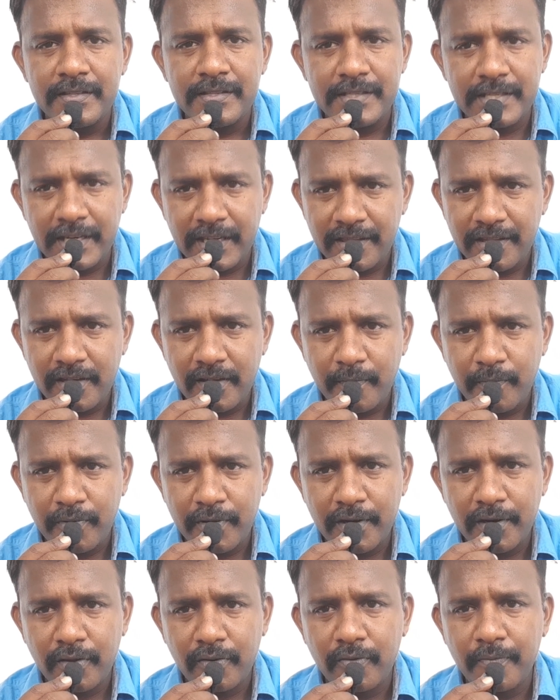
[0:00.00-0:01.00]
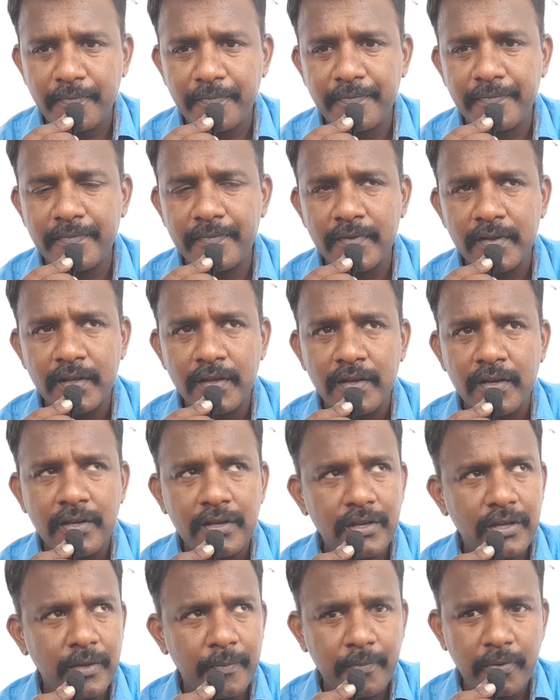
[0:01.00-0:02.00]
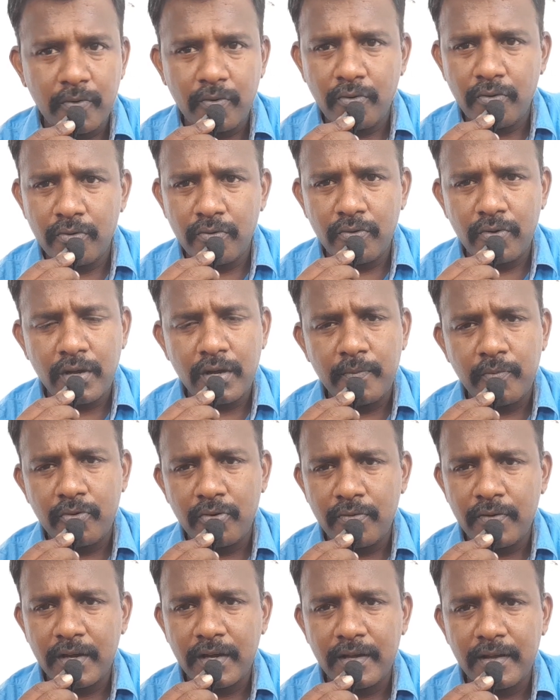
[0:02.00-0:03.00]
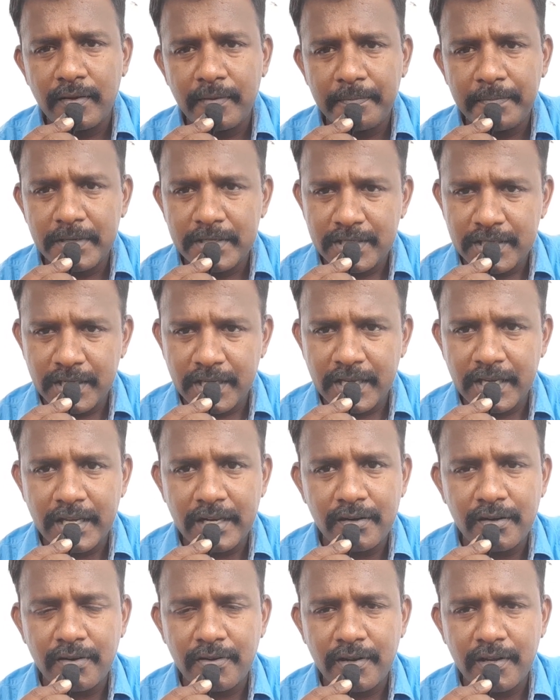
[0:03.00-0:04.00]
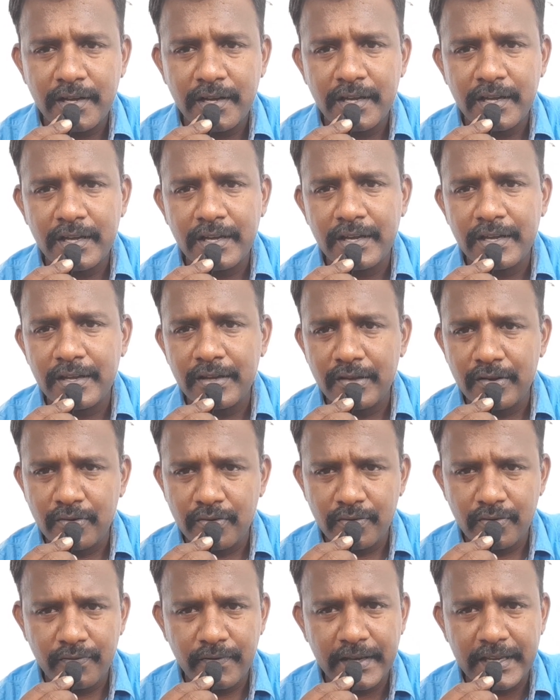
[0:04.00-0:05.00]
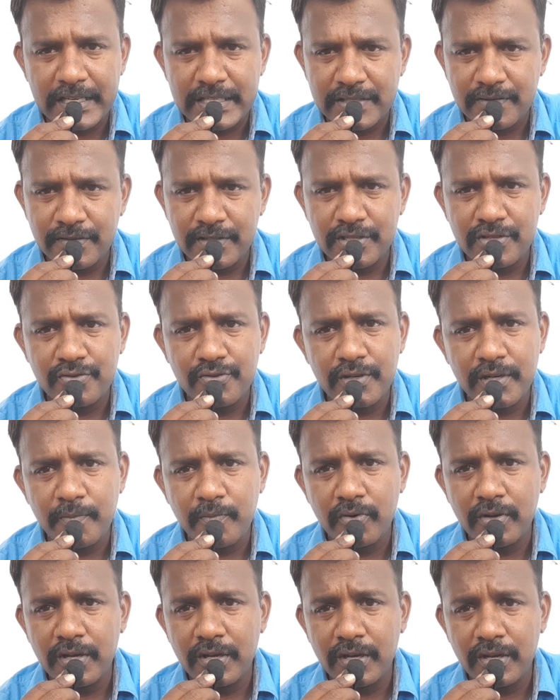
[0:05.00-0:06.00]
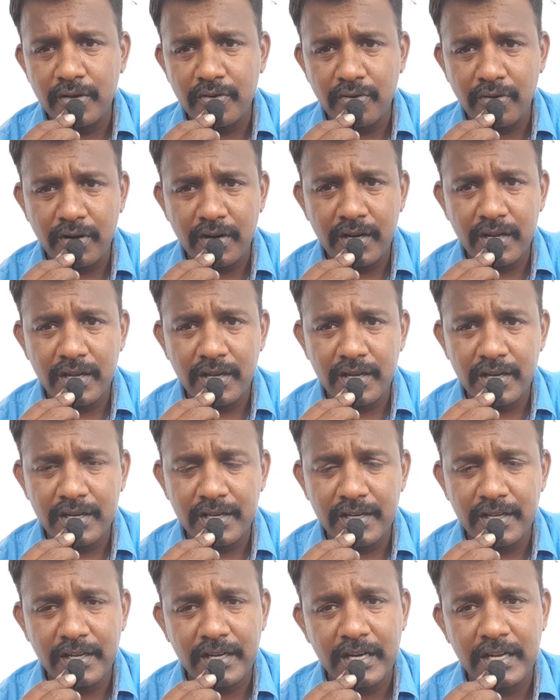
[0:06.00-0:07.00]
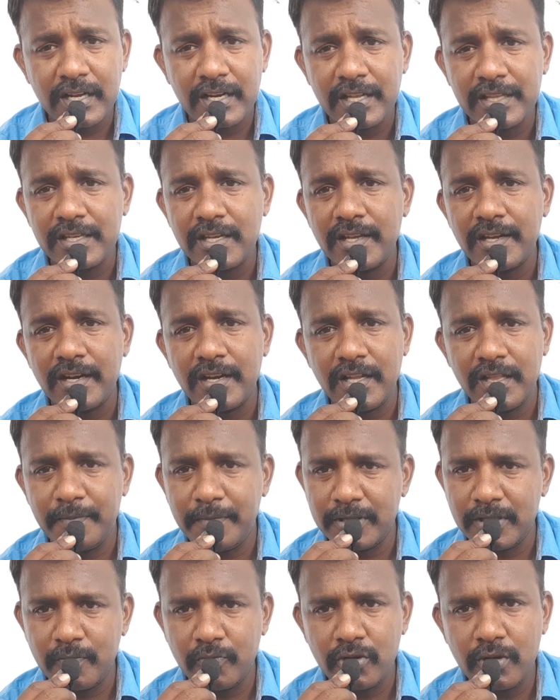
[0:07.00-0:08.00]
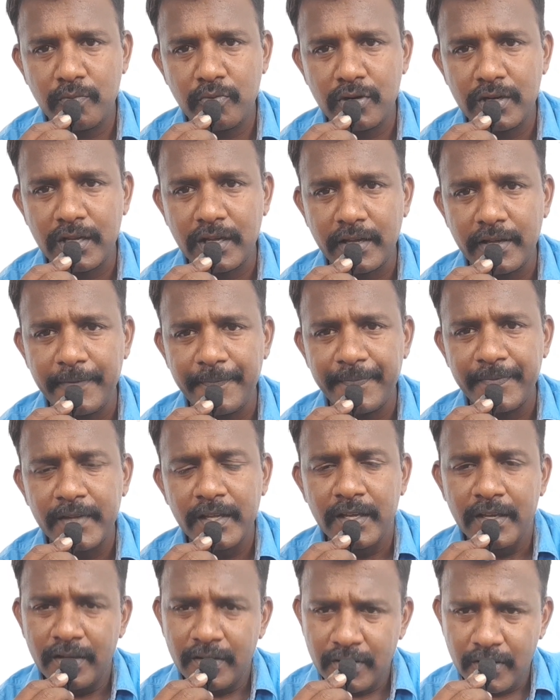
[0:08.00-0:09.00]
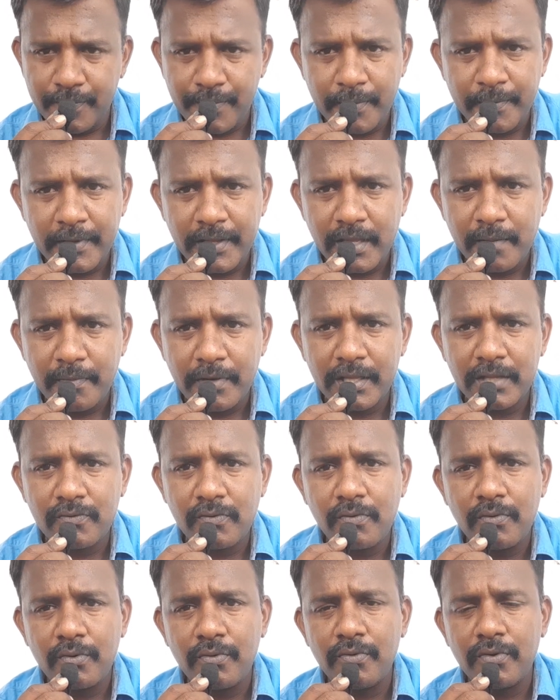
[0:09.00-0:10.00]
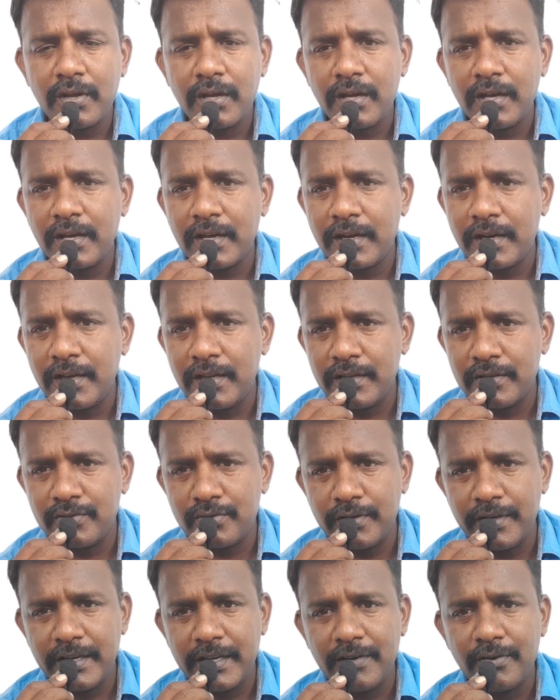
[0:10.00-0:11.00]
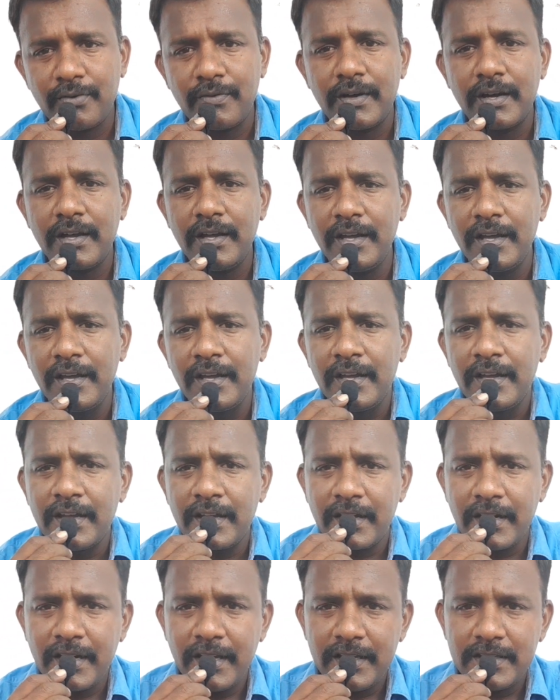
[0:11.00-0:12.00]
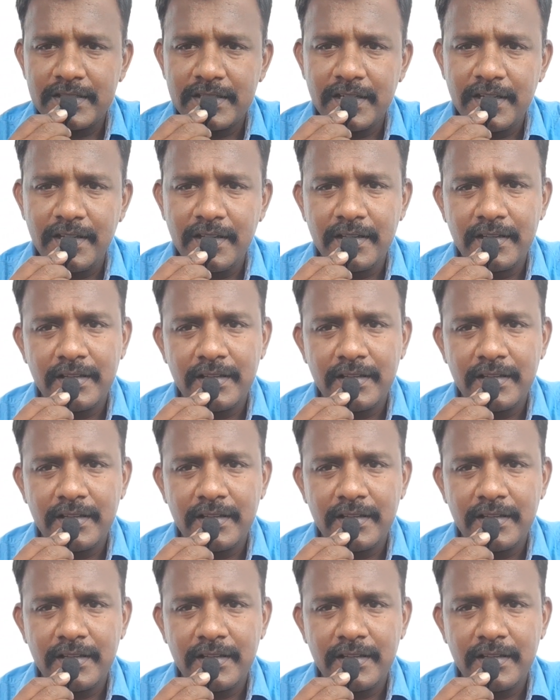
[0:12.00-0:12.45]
சரி இது எப்போ நடக்கும் இப்போ ஒரு ஊராக போடுவாங்க ஃபஸ்ட்டு கேரளாவில் வைரஸ் வந்துச்சுன்னு சொல்லி இப்போ கொரோனா காலகட்டத்தில் ரெண்டாயிரத்தி பத்தொம்பதில் போட்டாங்க இப்போ அதே மாதிரி தான் ஒவ்வொரு ஊராக காட்டி சொல்லிக்கிட்டே வருவாங்க கடைசியில்